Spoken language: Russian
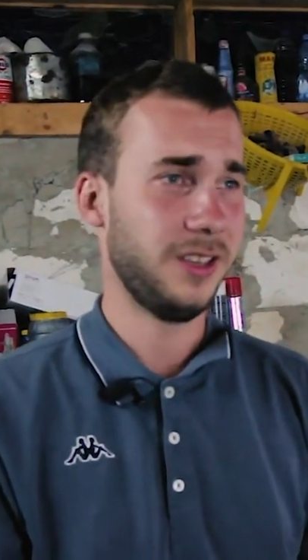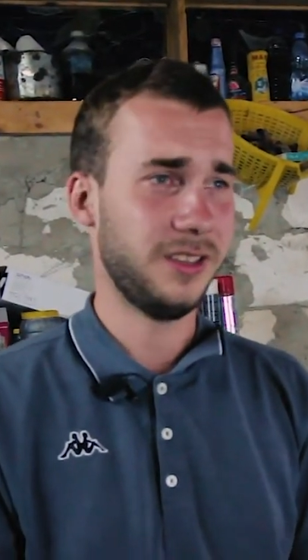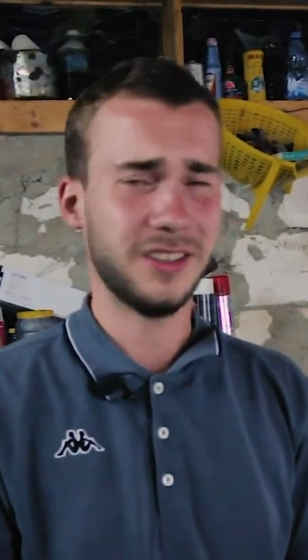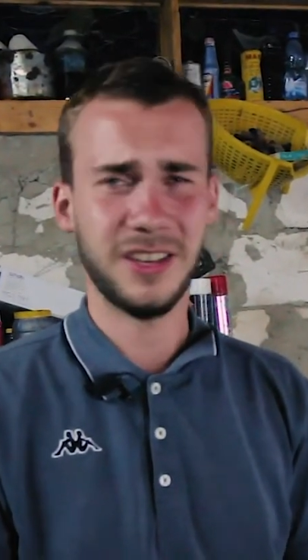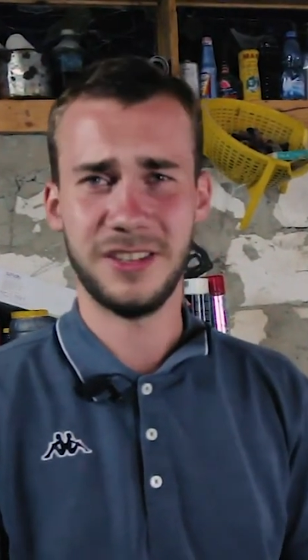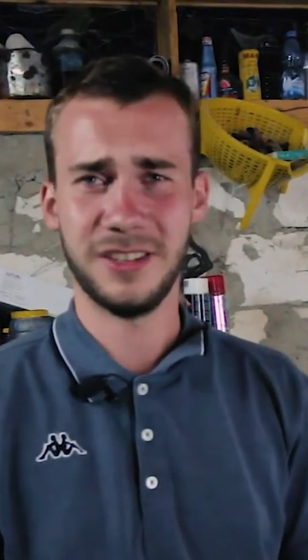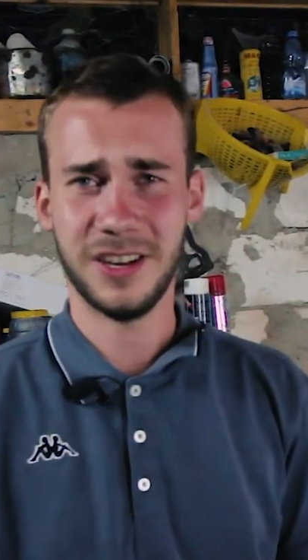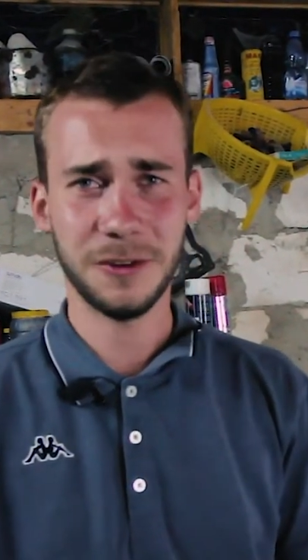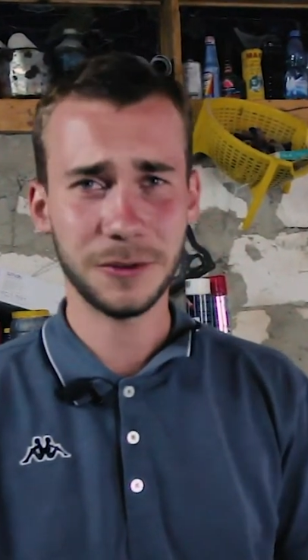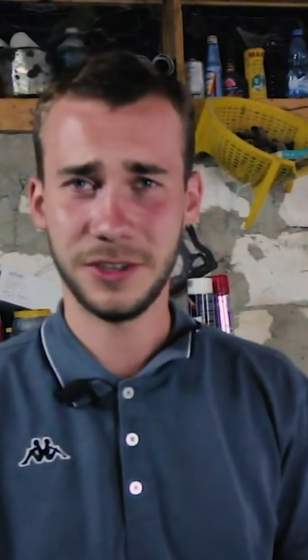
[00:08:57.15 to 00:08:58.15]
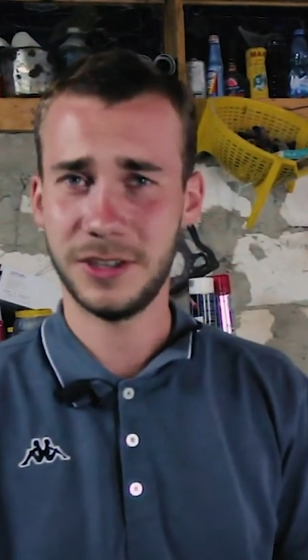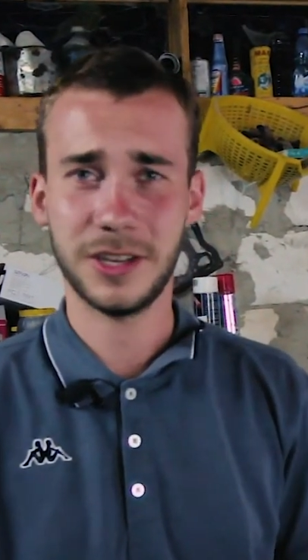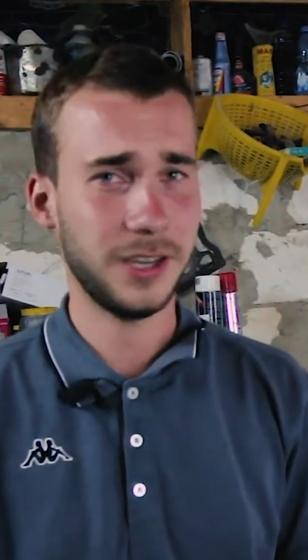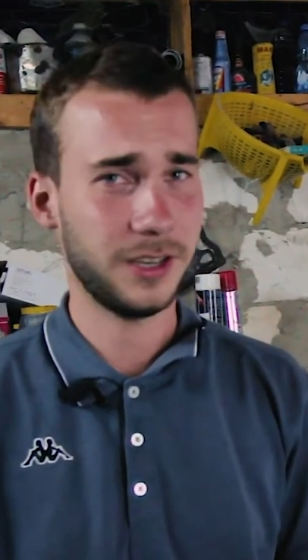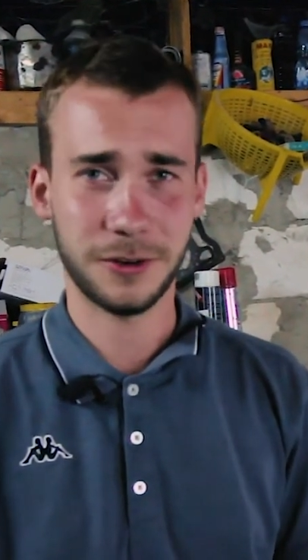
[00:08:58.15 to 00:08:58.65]
И знаете, Audi не
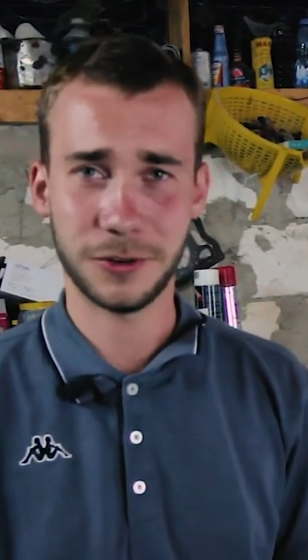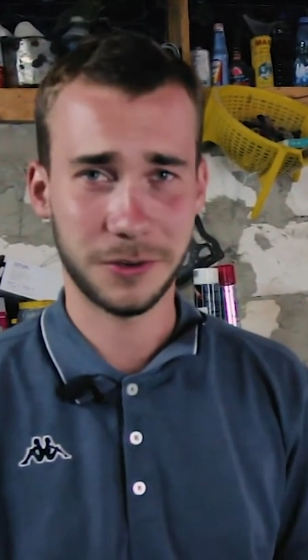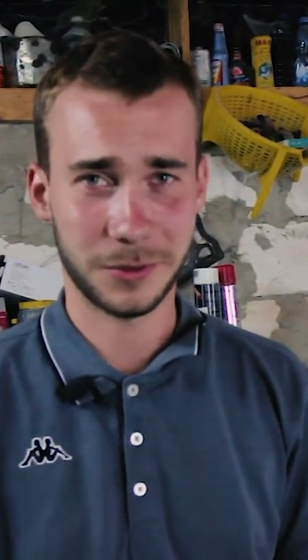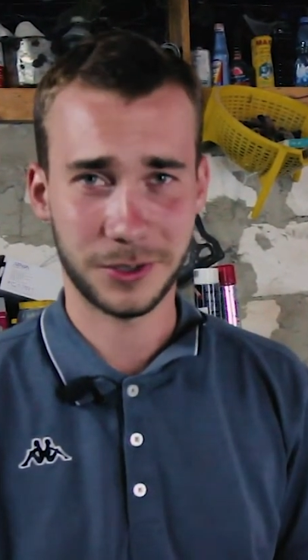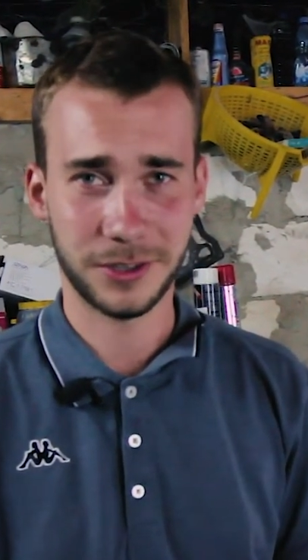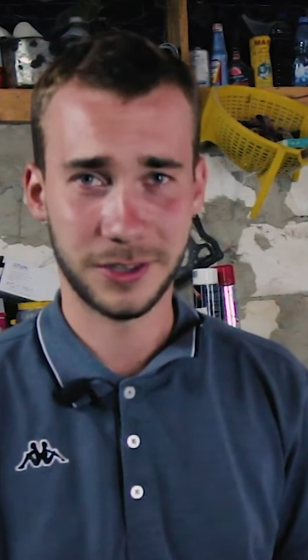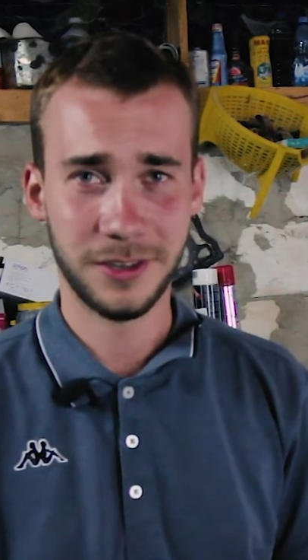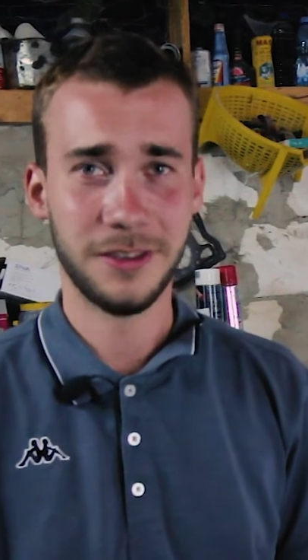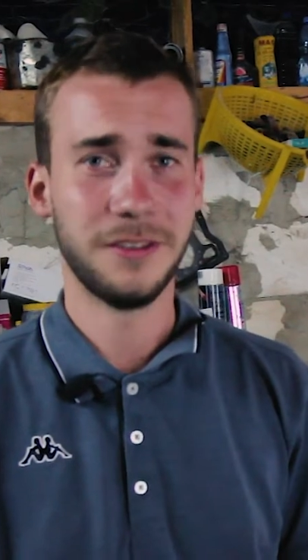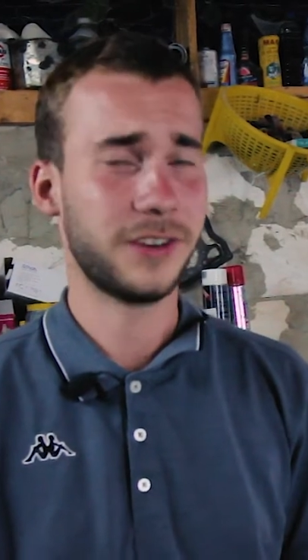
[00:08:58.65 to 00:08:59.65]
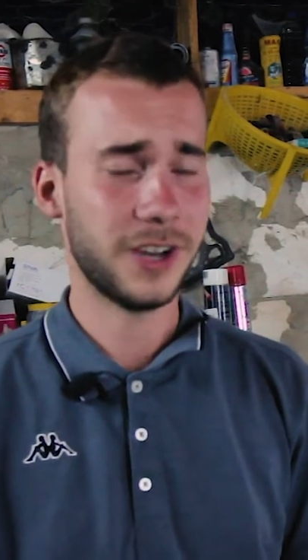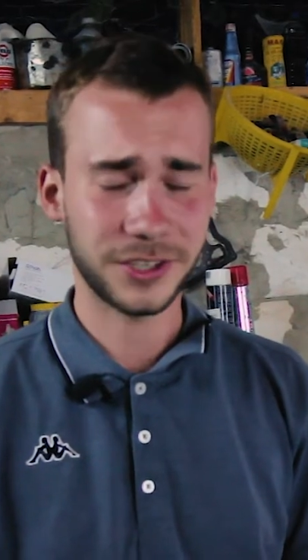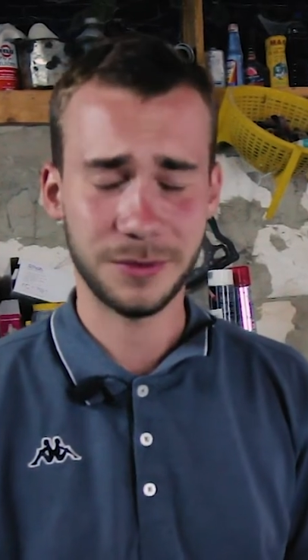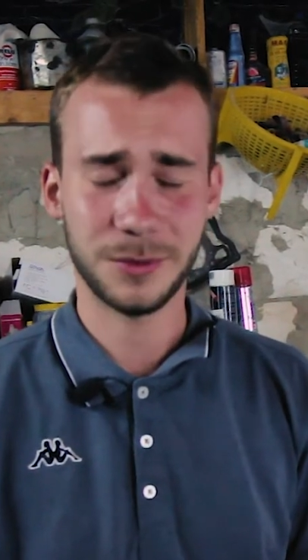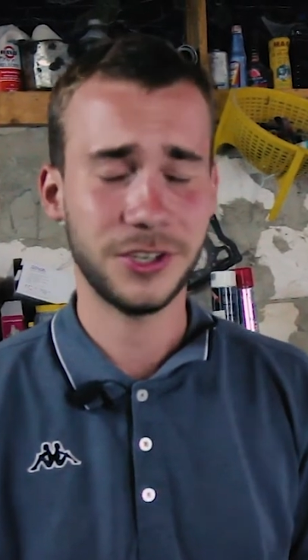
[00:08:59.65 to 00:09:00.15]
такая хорошая машина. В
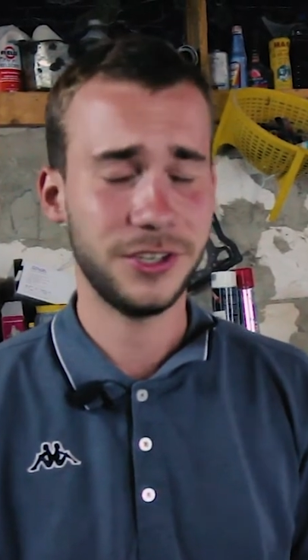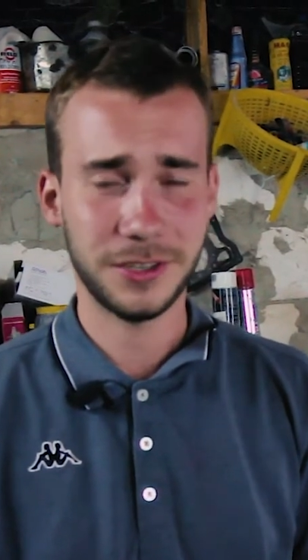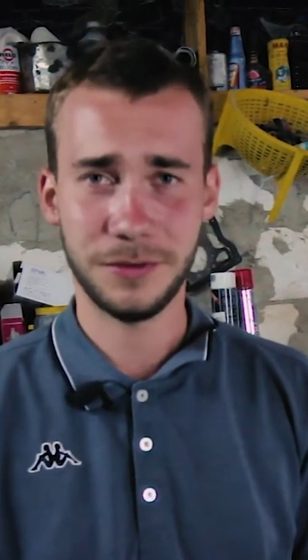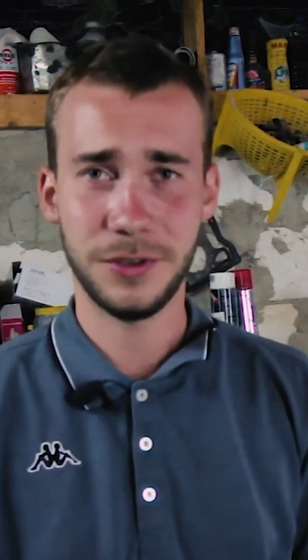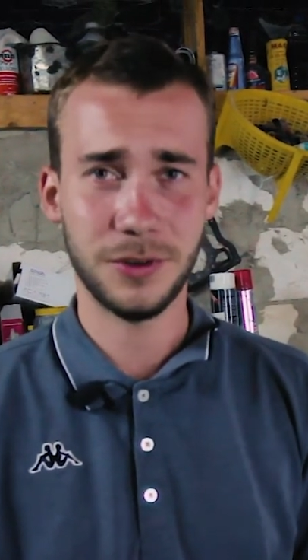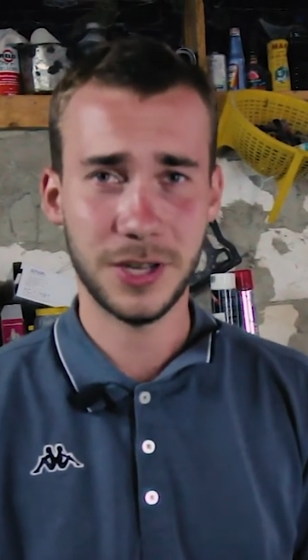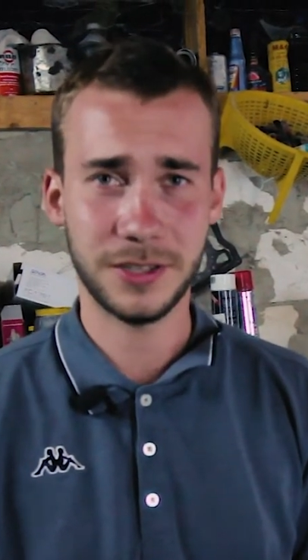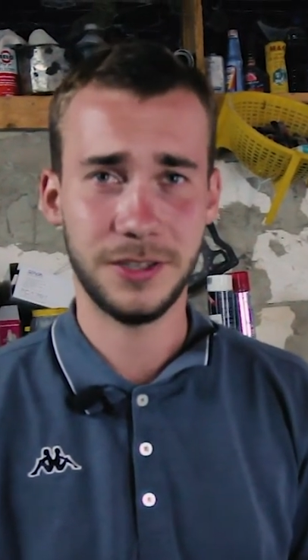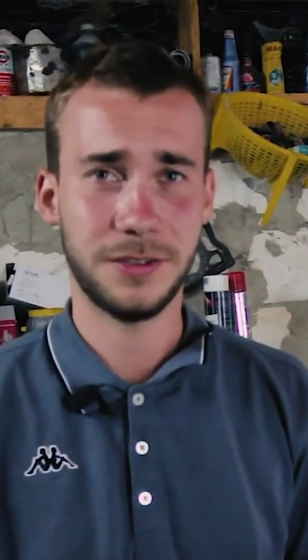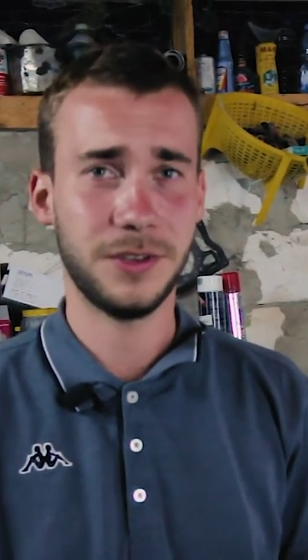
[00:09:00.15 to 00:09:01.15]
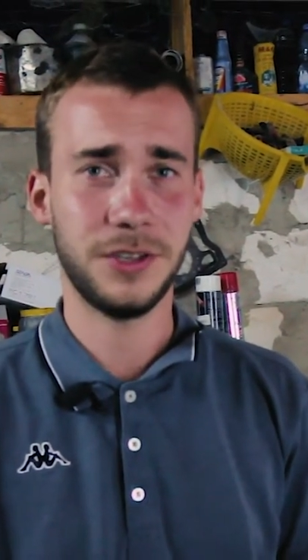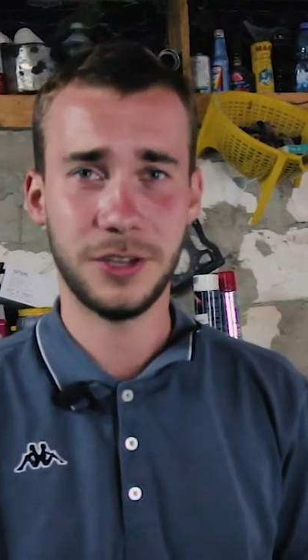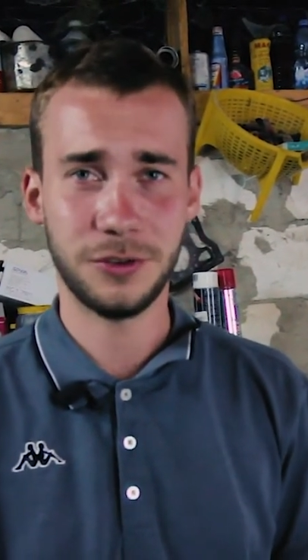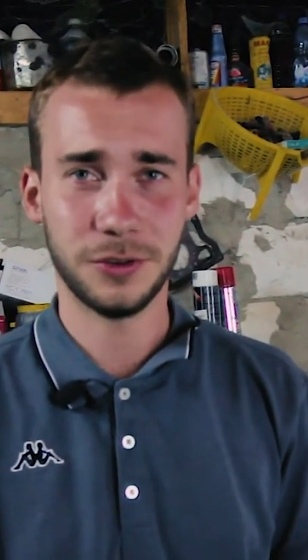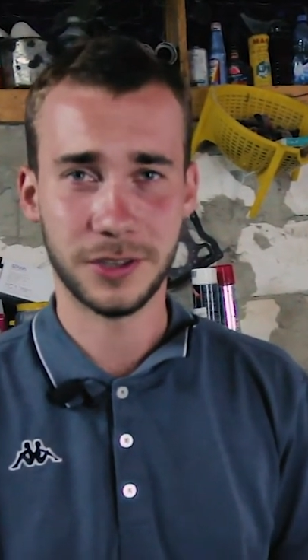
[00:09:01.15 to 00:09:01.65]
каждой машине есть свои нюансы и свои
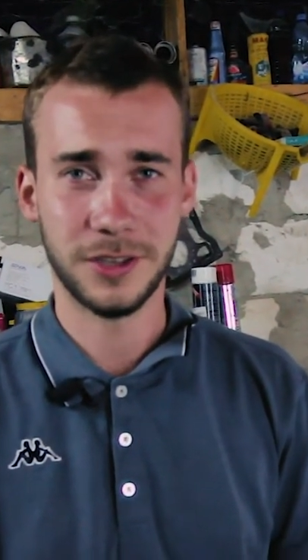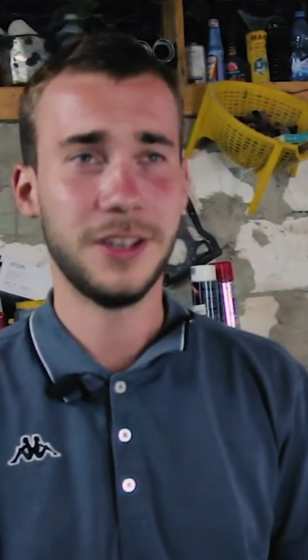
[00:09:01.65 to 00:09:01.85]
недочеты.